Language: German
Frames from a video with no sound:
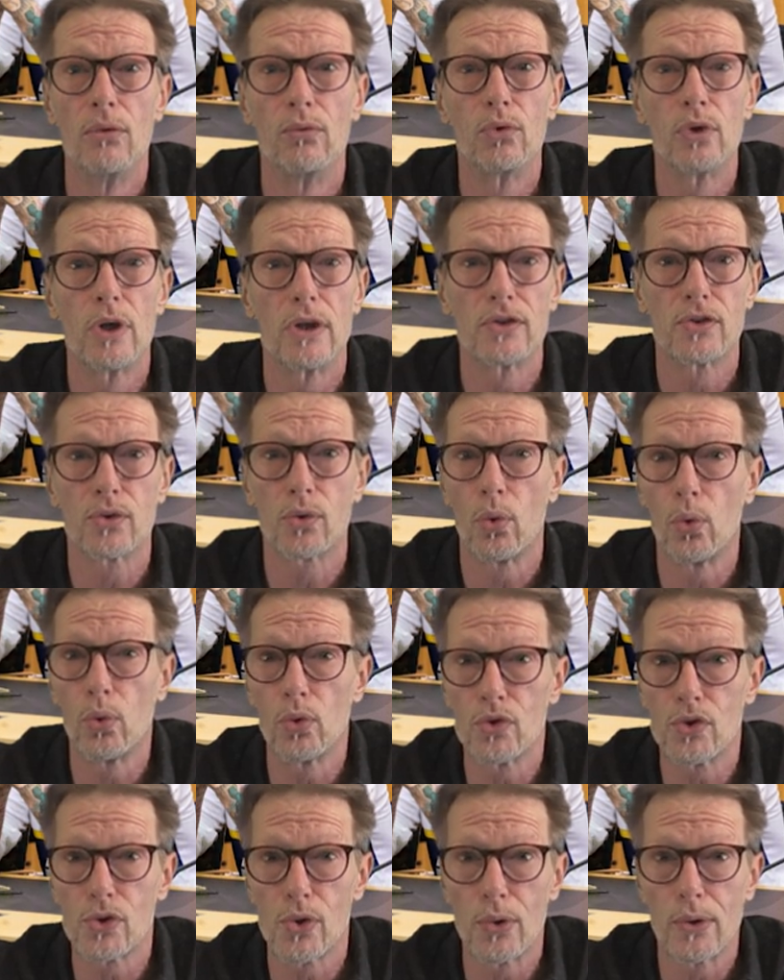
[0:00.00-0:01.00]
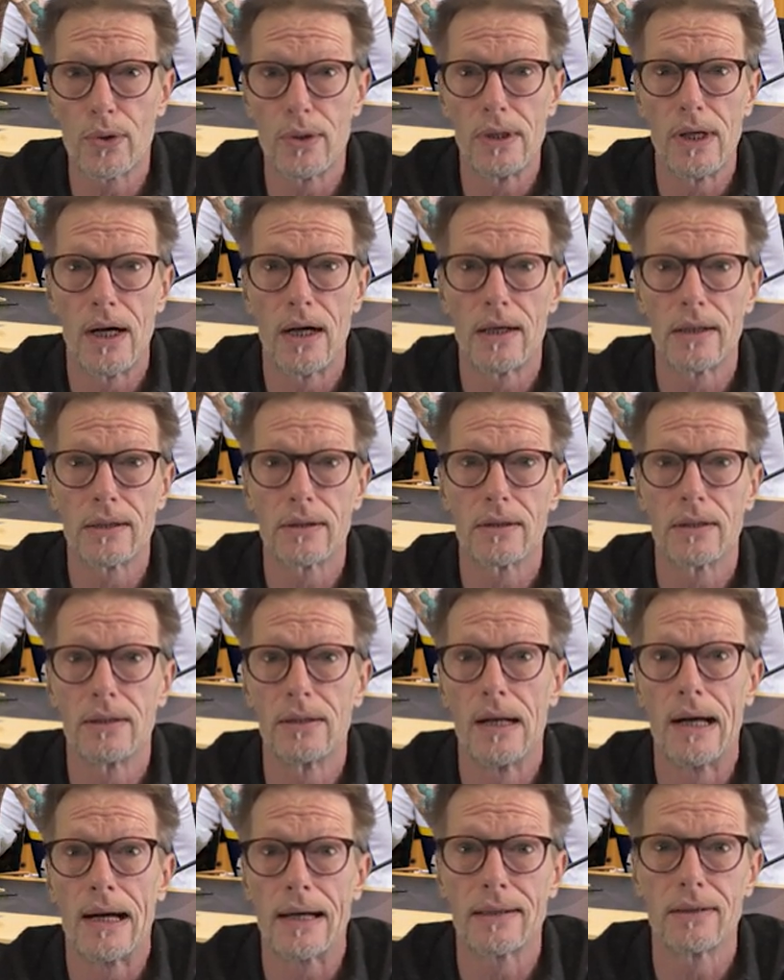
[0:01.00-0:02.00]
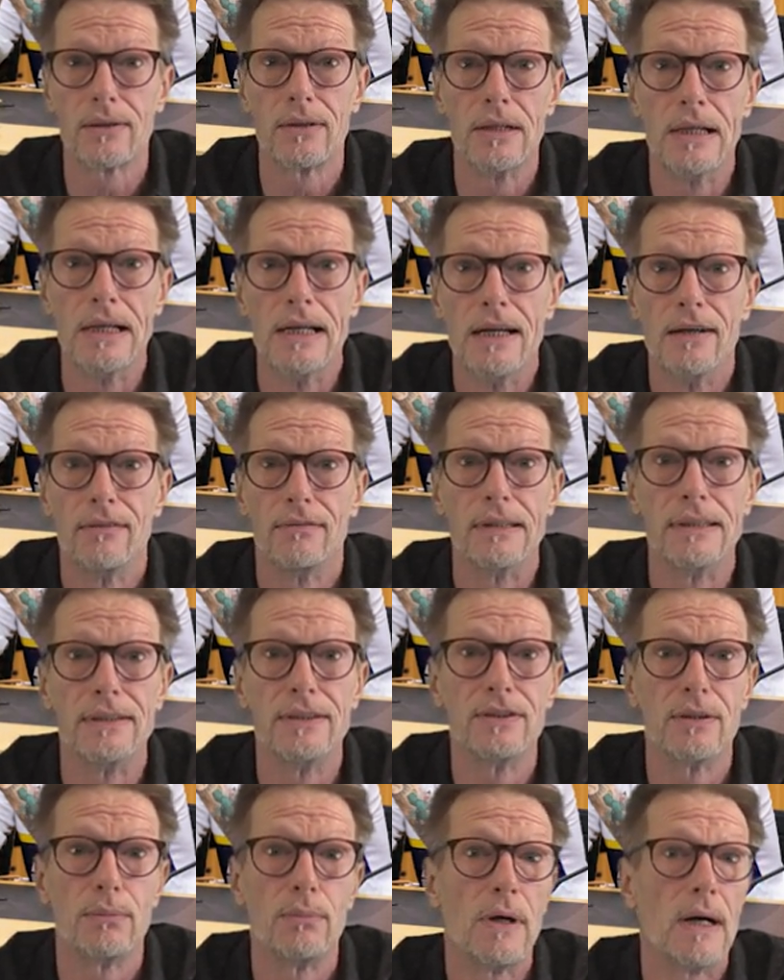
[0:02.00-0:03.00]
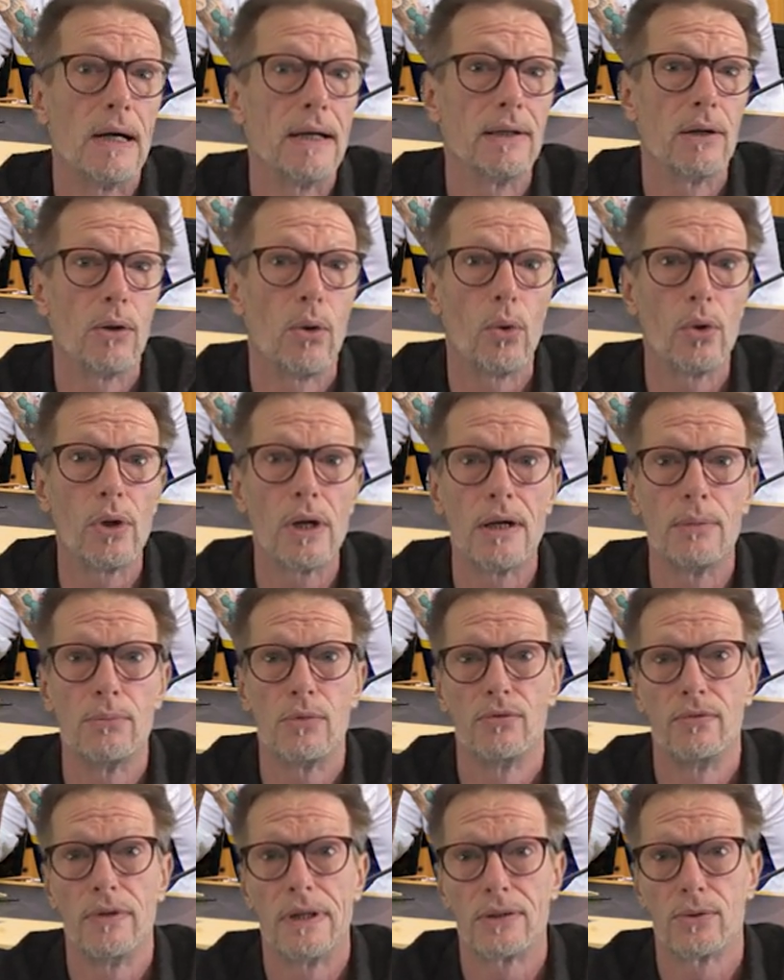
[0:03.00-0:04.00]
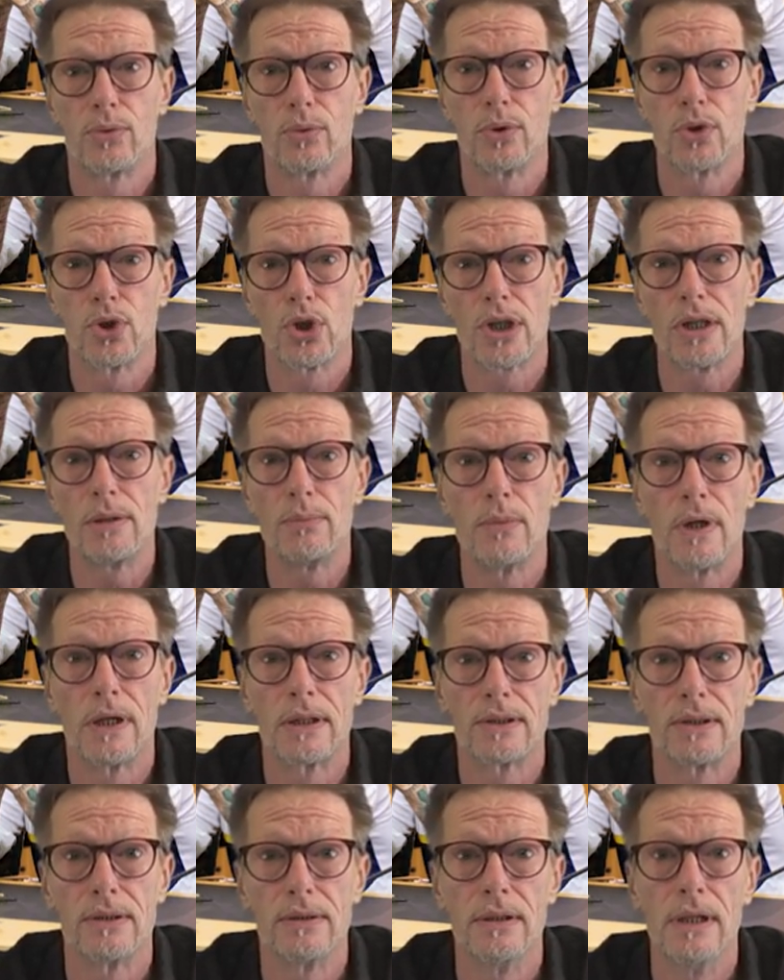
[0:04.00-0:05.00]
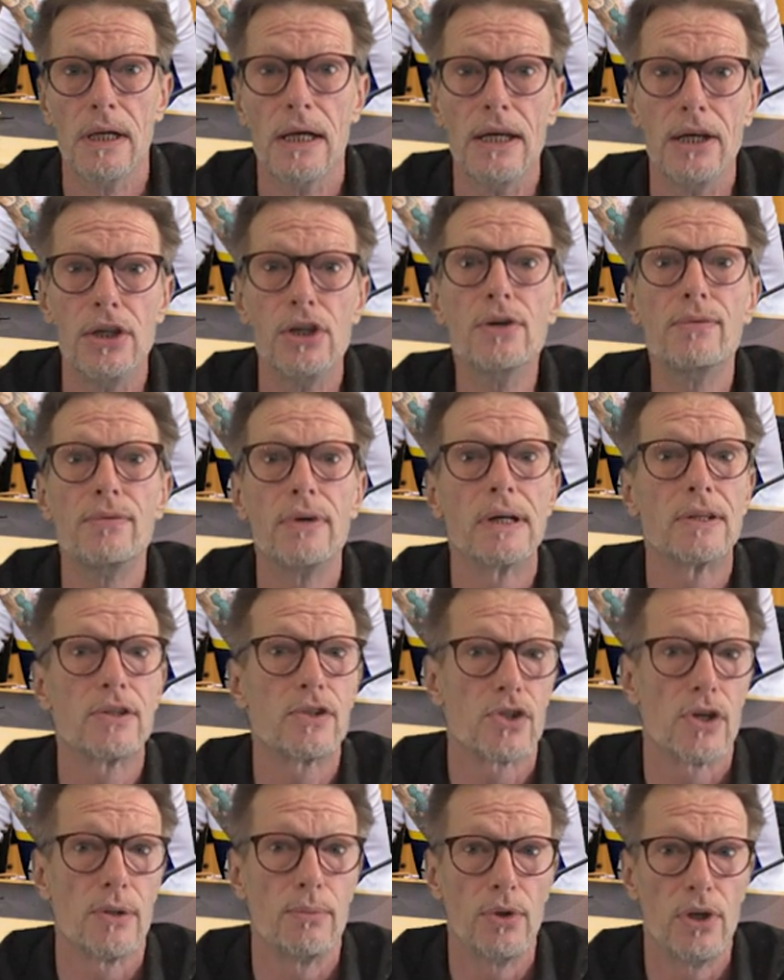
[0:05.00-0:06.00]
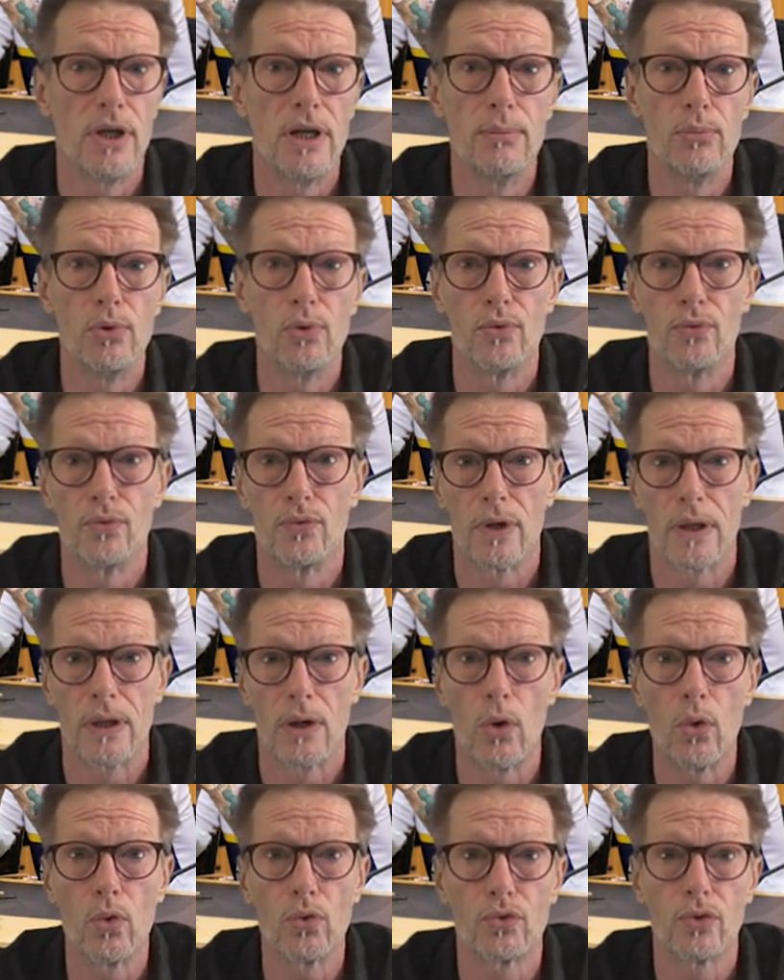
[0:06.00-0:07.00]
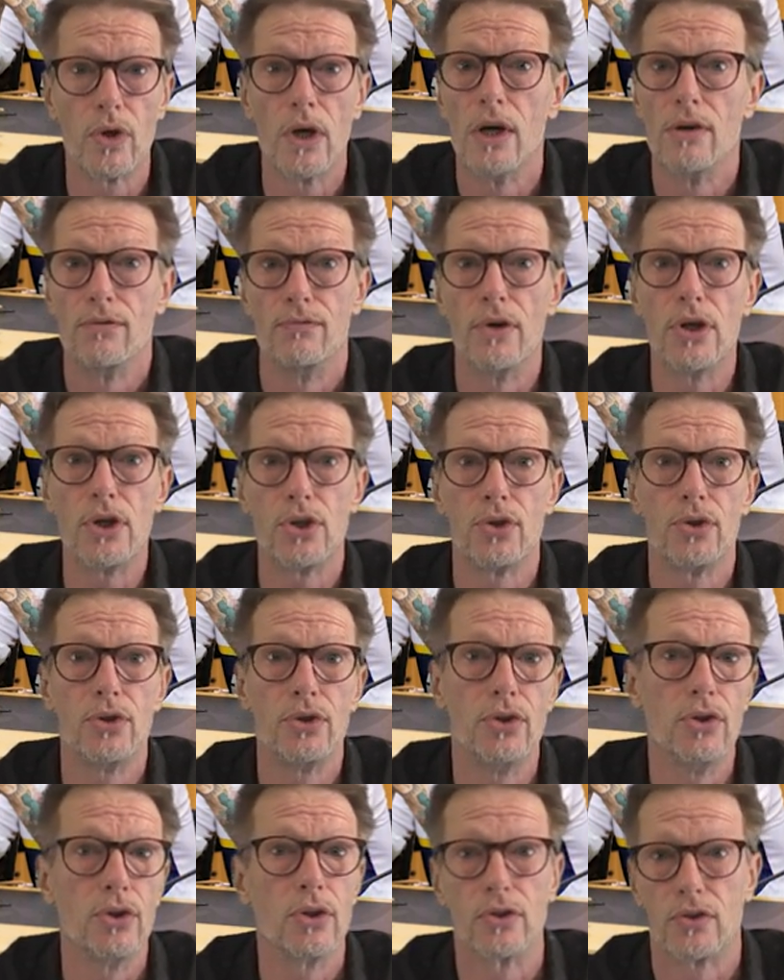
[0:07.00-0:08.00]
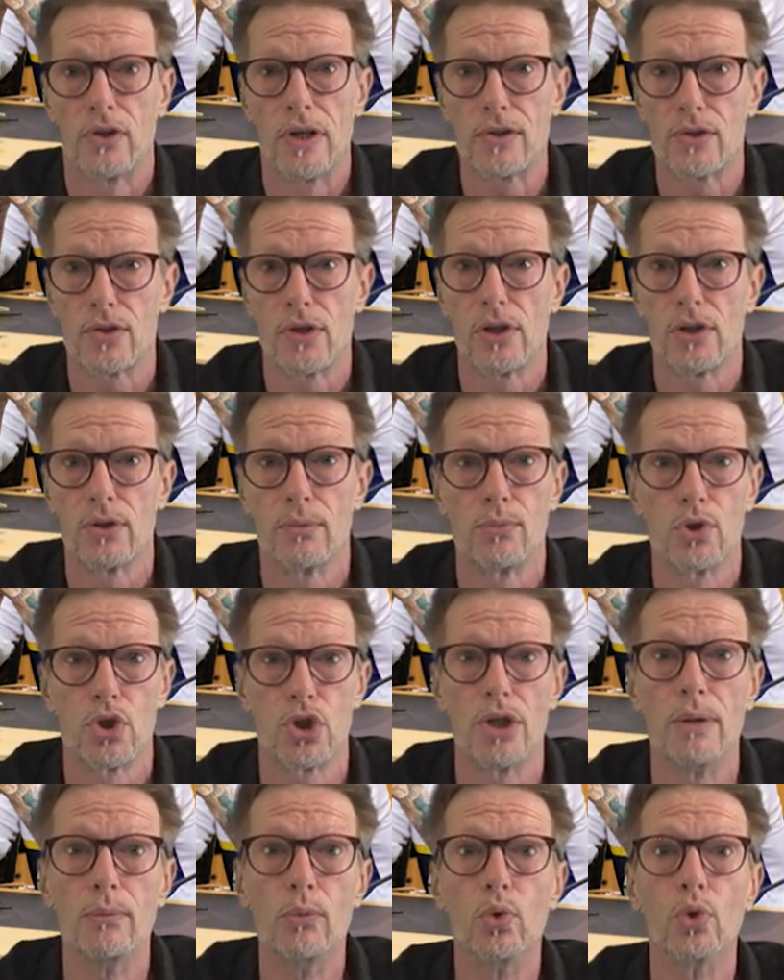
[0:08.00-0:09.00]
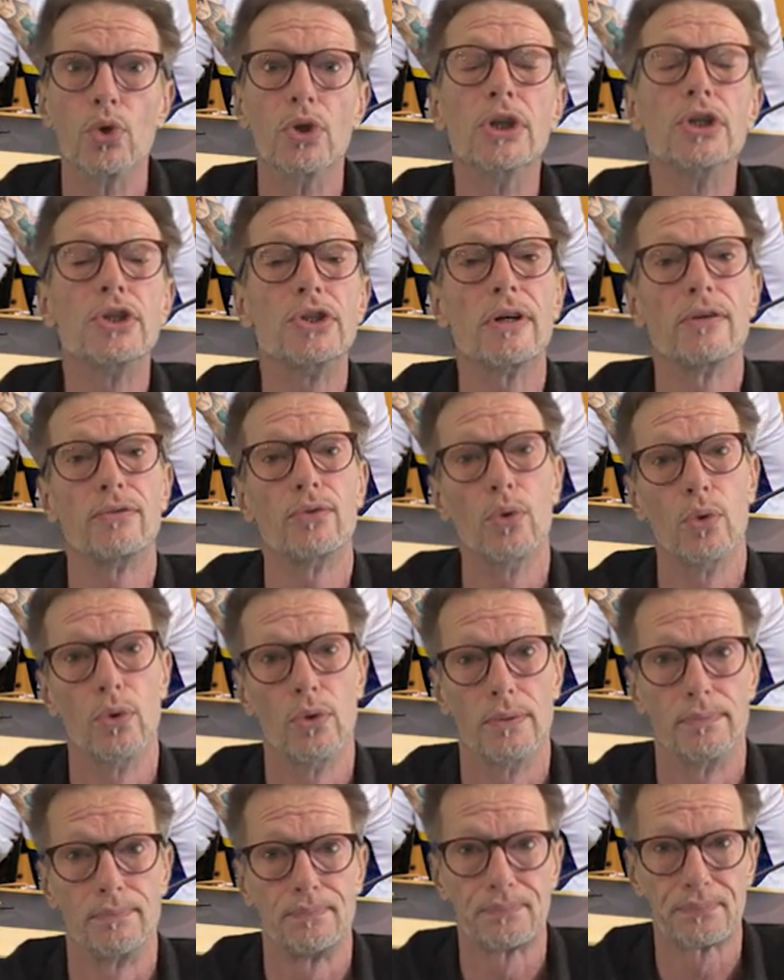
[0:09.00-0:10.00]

wurde als Kronzeuge geladen, weil dieser bei einer Online-Bewertung geschrieben hatte, hier werden CBD-Blüten verkauft, welche die gesetzlichen Bestimmungen nicht erfüllen.